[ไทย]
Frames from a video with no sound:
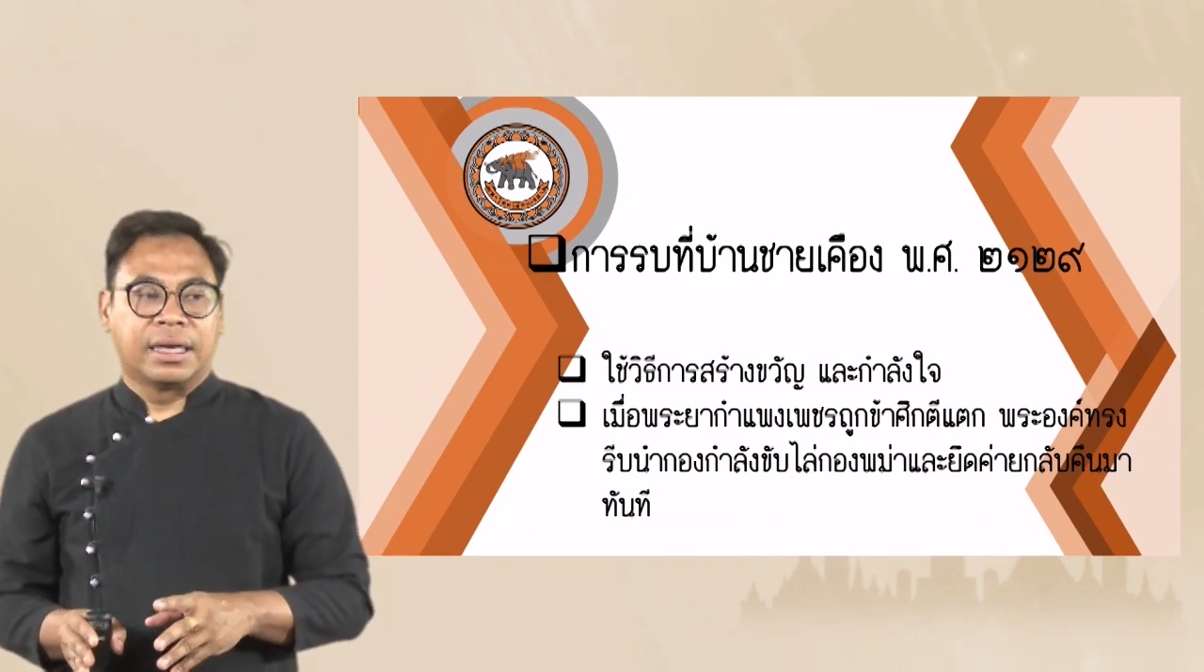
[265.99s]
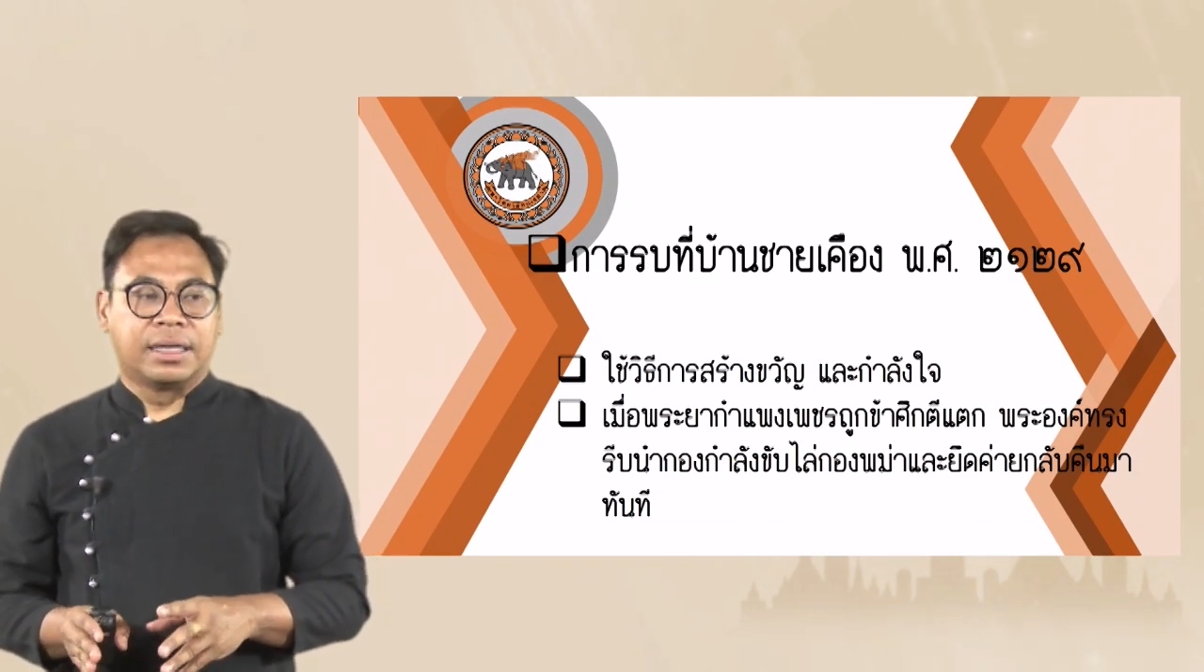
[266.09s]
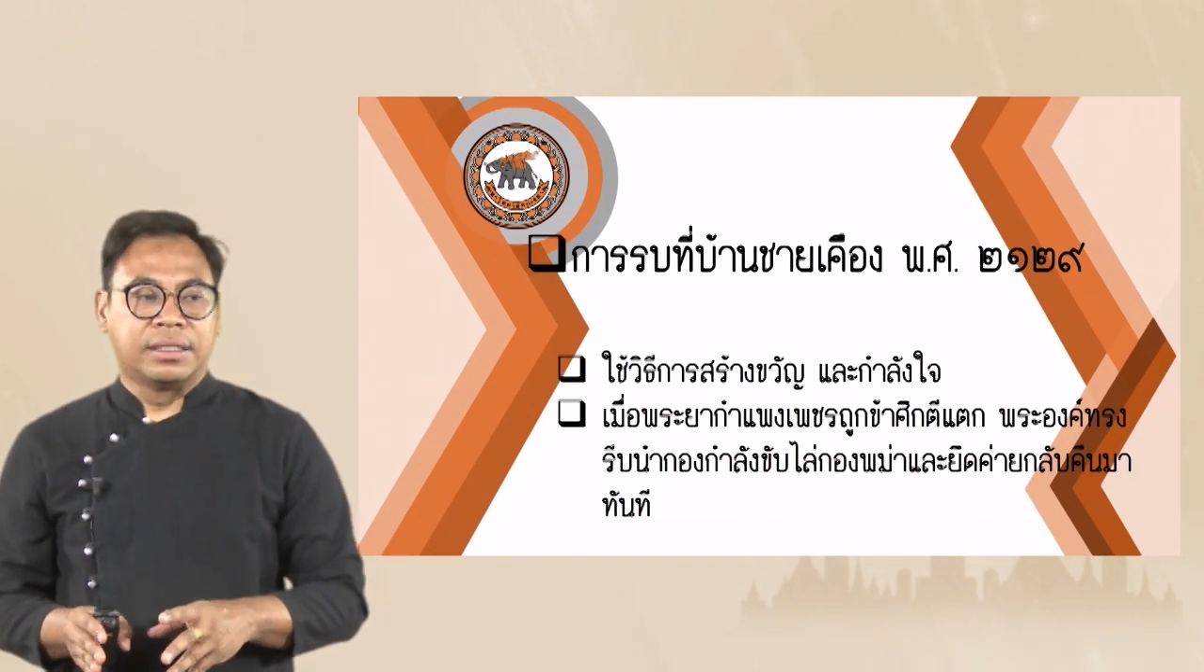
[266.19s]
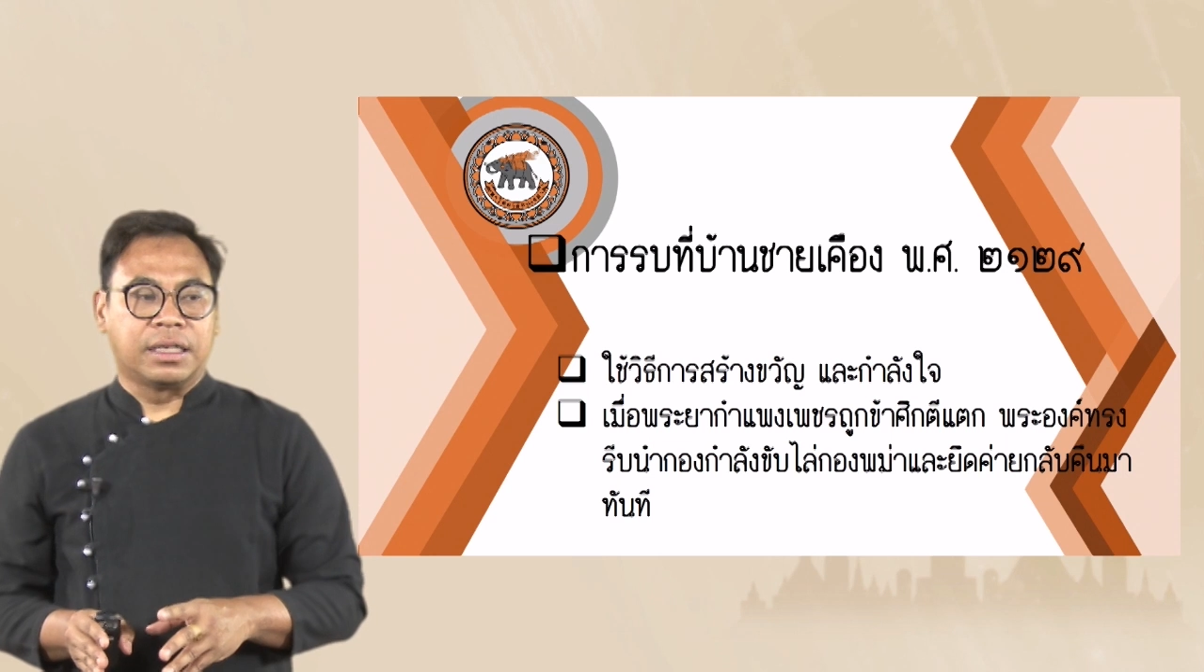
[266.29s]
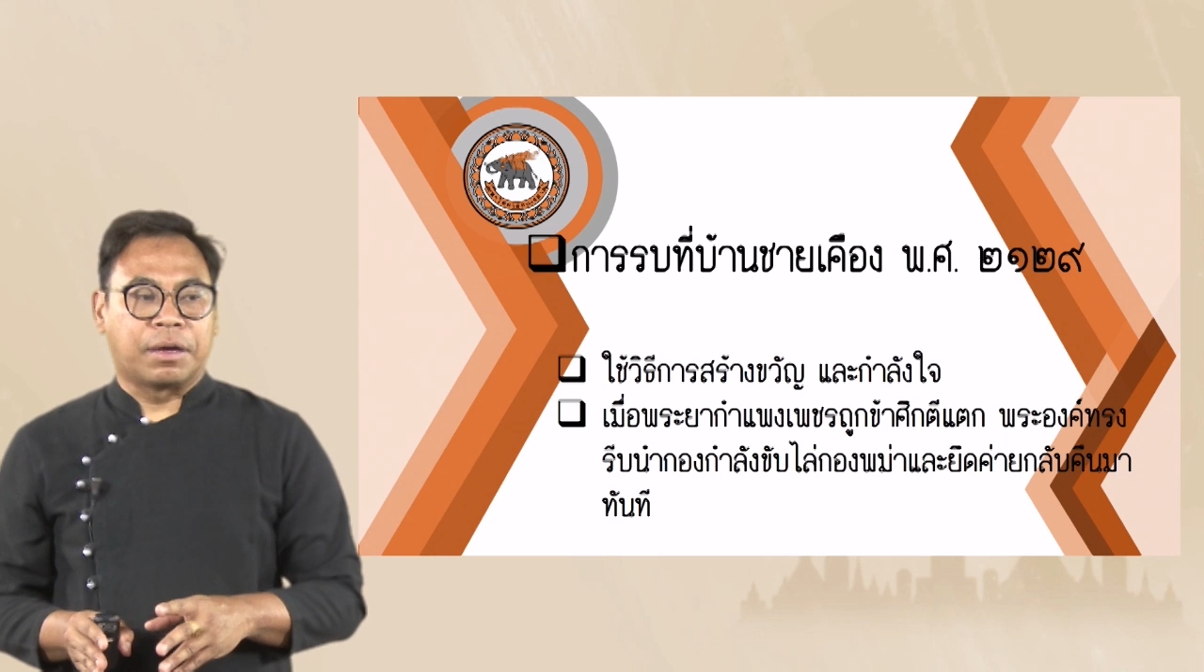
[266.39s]

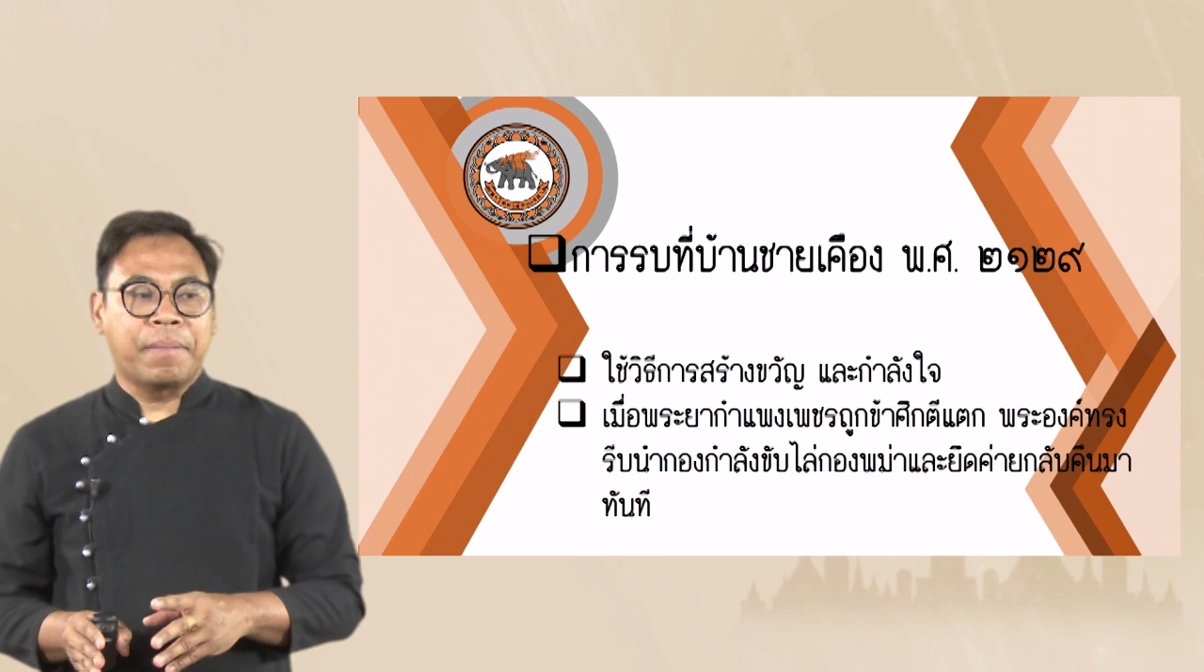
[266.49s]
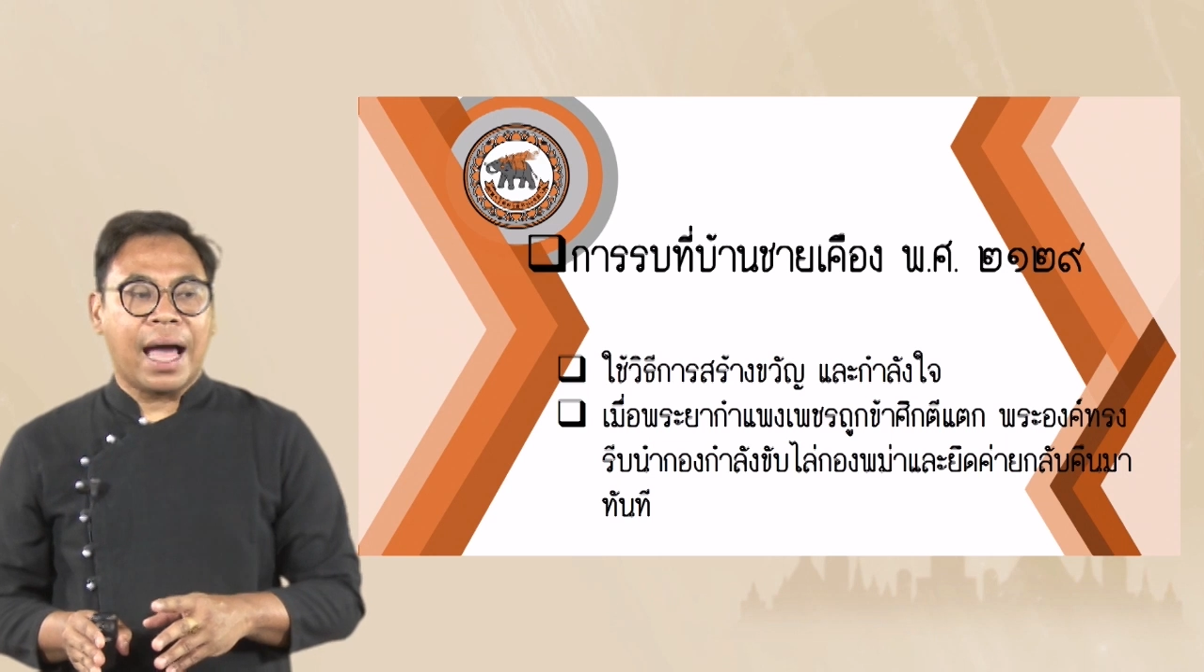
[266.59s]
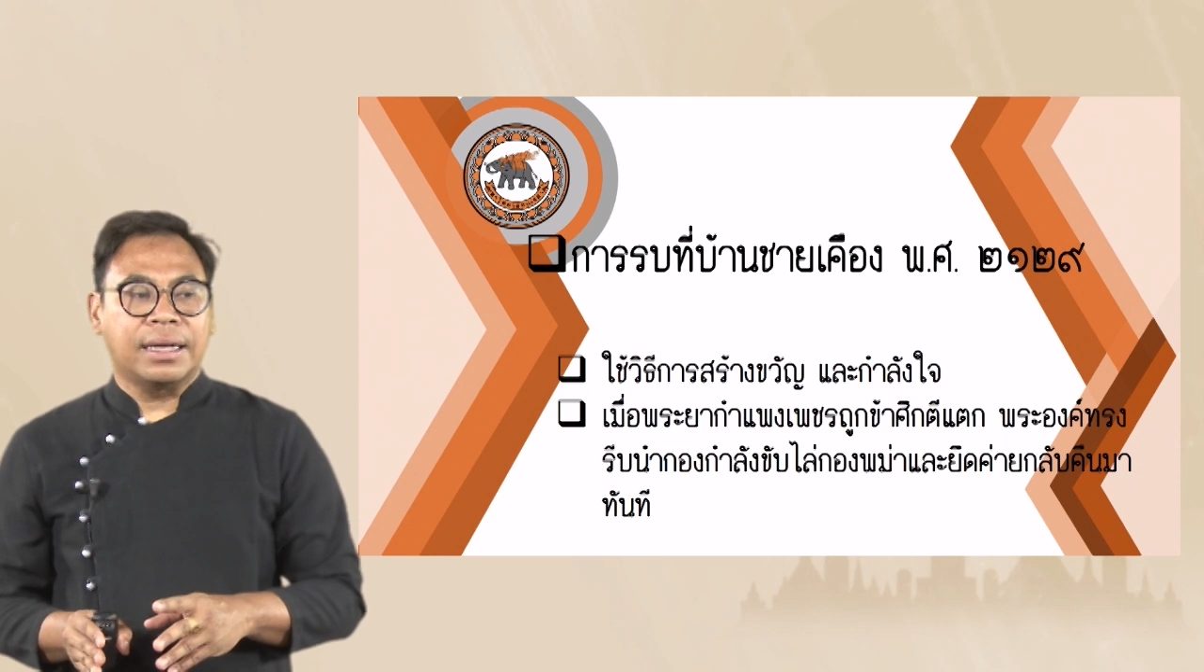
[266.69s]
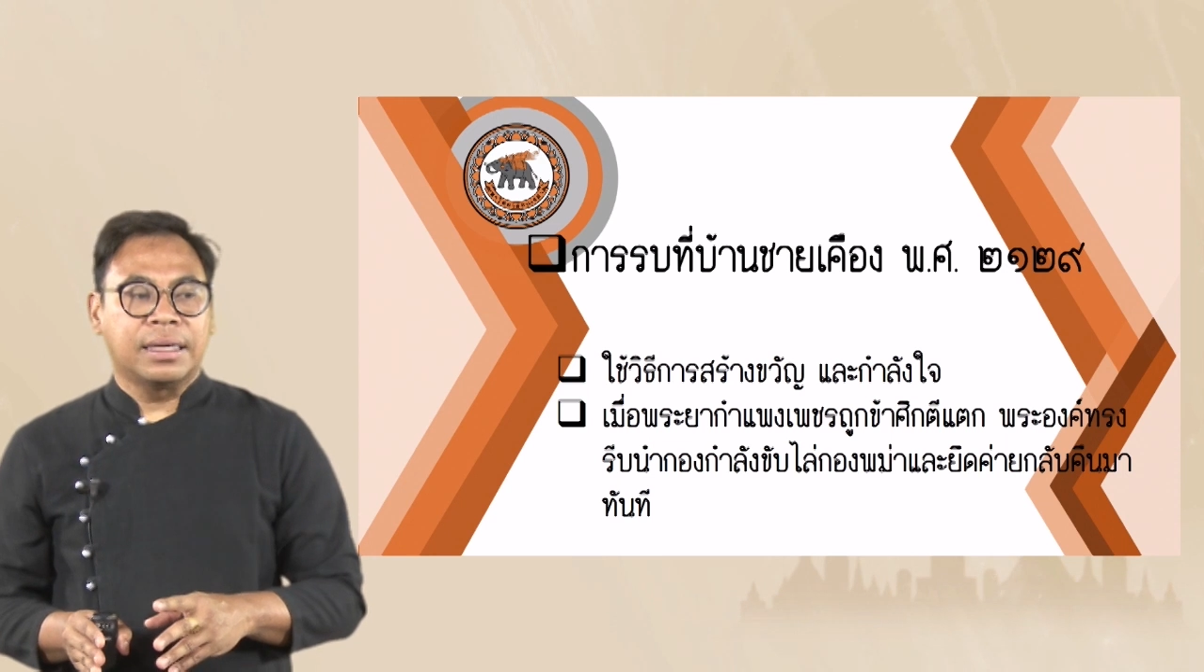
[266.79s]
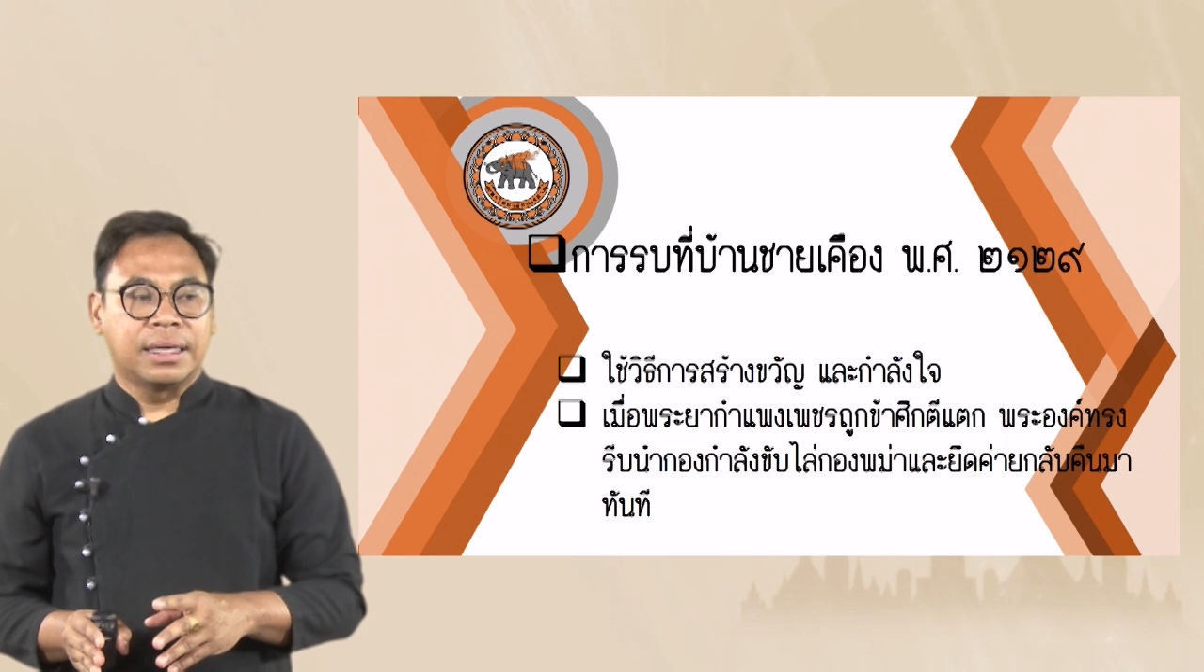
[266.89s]
คือศึก
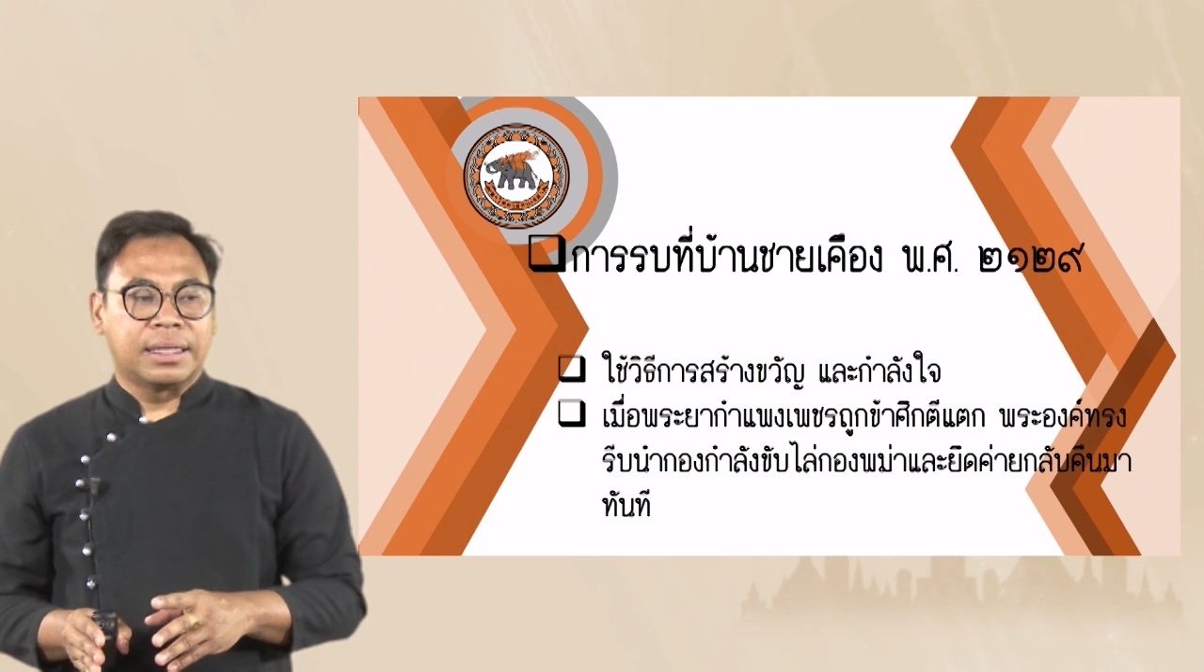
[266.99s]
บ้าน